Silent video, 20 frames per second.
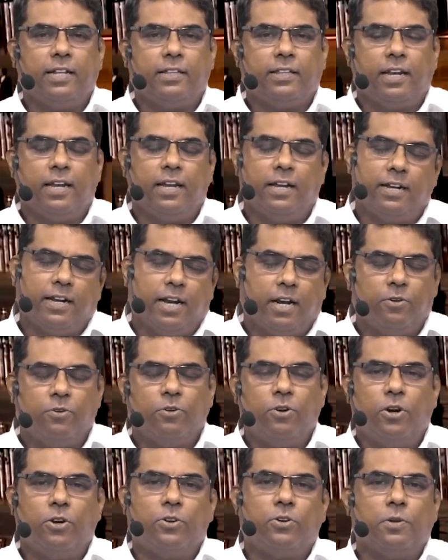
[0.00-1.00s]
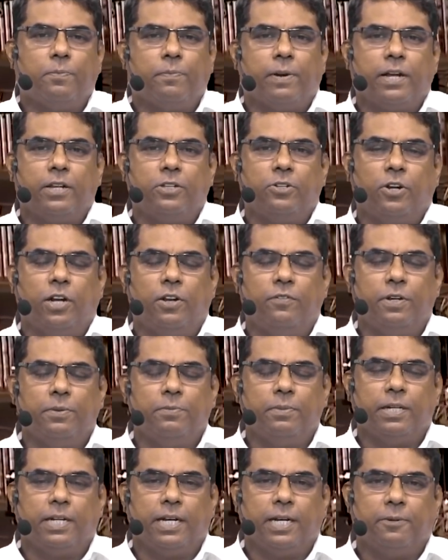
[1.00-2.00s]
தினத்தில் நான் உங்களோடு கூட பகிர்ந்து கொள்ள
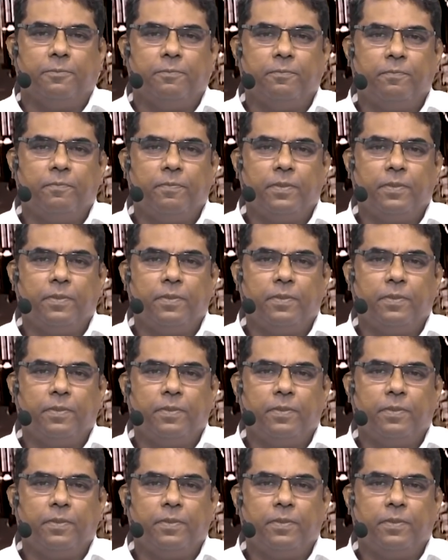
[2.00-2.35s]
விரும்புகிறேன்